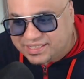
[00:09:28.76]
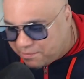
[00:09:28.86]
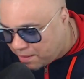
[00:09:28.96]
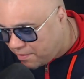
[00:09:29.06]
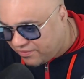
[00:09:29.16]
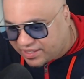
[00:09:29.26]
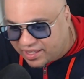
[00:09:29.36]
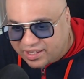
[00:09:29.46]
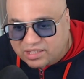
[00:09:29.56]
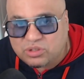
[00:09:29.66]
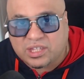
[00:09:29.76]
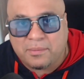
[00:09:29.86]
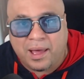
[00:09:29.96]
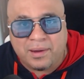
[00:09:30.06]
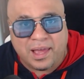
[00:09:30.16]
même avec un gars du
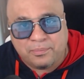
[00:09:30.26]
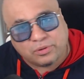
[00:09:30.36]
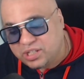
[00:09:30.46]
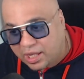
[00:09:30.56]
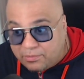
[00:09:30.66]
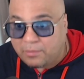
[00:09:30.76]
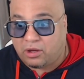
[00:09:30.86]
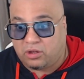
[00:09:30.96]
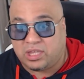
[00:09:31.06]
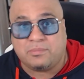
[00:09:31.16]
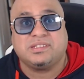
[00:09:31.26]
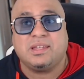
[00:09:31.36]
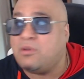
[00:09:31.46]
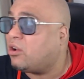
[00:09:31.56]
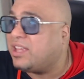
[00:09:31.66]
kebab là pour dire eh non, mais regarde, mais
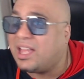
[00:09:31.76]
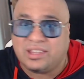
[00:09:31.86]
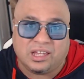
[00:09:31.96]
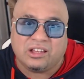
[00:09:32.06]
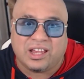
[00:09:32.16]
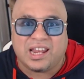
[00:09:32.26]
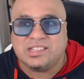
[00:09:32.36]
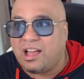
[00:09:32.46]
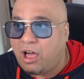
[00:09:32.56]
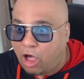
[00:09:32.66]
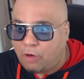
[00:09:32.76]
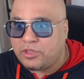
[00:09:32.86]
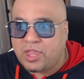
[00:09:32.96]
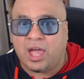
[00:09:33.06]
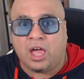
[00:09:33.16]
c'est moi, regarde. Et le gars il a dit Oh
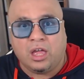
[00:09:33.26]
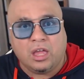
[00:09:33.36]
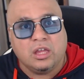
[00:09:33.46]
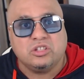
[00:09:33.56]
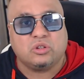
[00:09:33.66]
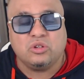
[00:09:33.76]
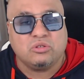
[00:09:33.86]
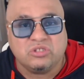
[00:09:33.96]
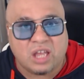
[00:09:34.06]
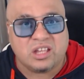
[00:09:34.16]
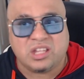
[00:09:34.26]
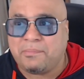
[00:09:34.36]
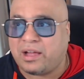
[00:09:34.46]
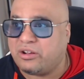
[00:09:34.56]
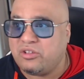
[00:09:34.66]
non, Sur le coup, je t'ai
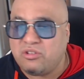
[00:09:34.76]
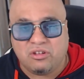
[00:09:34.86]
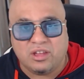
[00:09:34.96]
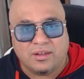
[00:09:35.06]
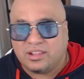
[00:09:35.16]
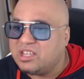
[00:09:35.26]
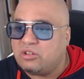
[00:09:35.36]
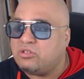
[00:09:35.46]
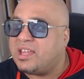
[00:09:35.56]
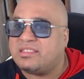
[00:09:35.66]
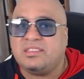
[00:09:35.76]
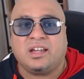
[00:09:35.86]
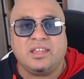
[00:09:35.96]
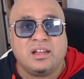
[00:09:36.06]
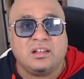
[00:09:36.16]
pas reconnu, ni lunettes, ni
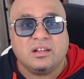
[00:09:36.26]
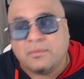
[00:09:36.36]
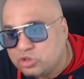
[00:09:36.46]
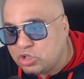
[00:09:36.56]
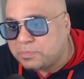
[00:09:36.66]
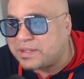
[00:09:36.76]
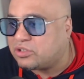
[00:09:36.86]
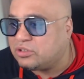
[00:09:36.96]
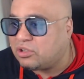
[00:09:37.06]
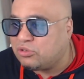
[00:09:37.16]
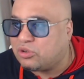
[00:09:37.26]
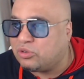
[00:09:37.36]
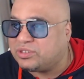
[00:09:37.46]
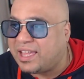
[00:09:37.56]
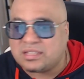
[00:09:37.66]
rien. Juste parce que dans le
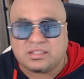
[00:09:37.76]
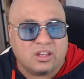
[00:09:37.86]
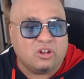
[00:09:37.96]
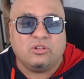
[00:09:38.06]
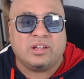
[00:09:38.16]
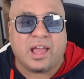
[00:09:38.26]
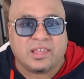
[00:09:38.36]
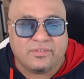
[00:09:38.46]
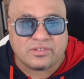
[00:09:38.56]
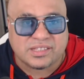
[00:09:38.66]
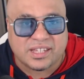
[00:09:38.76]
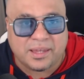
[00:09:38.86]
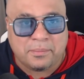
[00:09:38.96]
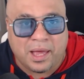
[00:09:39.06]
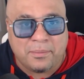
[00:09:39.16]
contexte, le gars qui vend ses
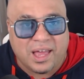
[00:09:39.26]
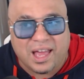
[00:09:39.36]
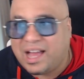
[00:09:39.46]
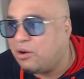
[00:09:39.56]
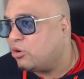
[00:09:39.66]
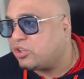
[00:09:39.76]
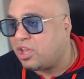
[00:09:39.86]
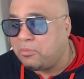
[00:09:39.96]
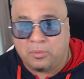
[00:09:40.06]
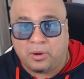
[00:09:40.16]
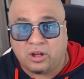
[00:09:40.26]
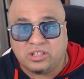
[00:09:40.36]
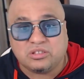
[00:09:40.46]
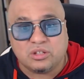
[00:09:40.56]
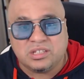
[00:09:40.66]
kebabs, à aucun moment
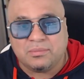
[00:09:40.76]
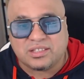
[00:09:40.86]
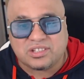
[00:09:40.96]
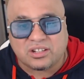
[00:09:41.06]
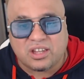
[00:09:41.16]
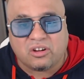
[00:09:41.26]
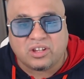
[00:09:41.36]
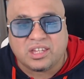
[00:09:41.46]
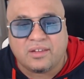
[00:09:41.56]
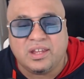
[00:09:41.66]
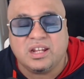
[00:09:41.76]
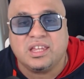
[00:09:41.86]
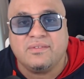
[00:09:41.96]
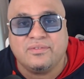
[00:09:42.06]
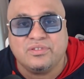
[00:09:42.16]
il se dit Bah tiens, il y a Henri Caville
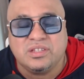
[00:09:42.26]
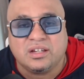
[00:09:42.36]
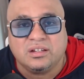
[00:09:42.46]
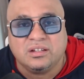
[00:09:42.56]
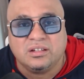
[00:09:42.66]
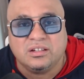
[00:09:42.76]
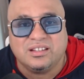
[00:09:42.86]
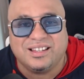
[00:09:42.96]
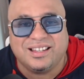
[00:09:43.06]
qui va venir euh,